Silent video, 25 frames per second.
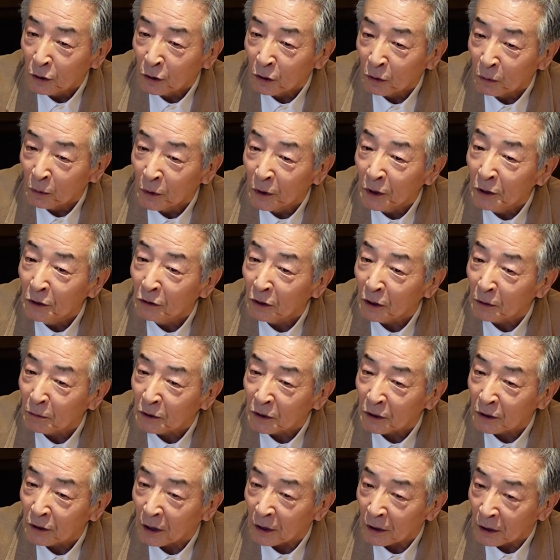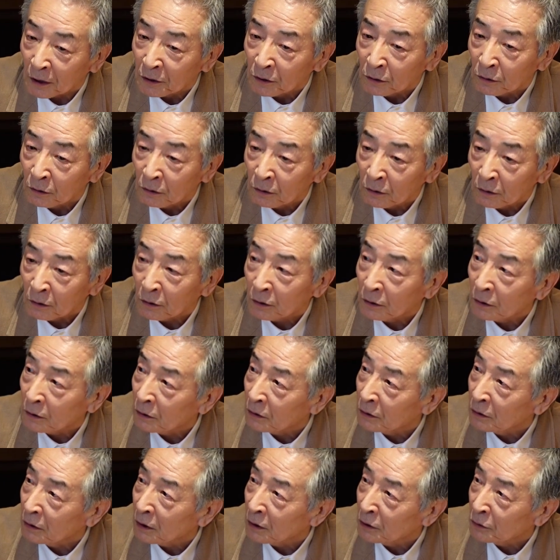思えるのかもしれないねその
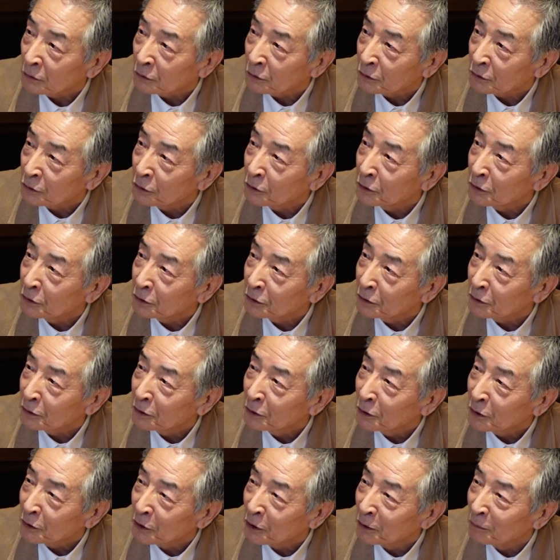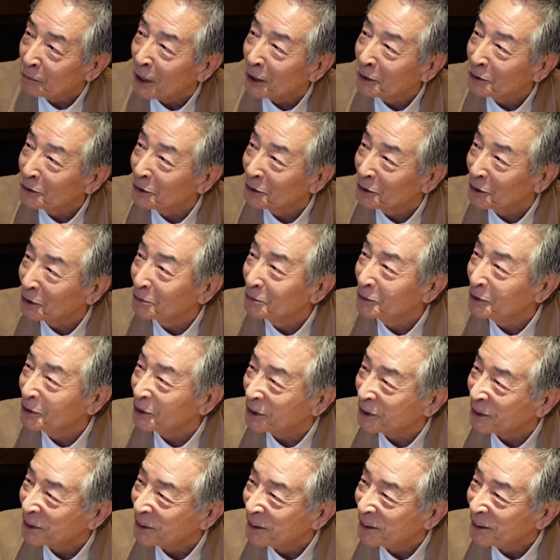あのそういう巨万の富
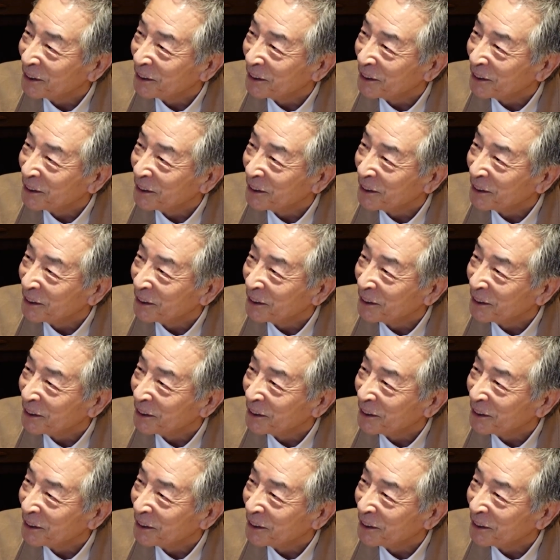を、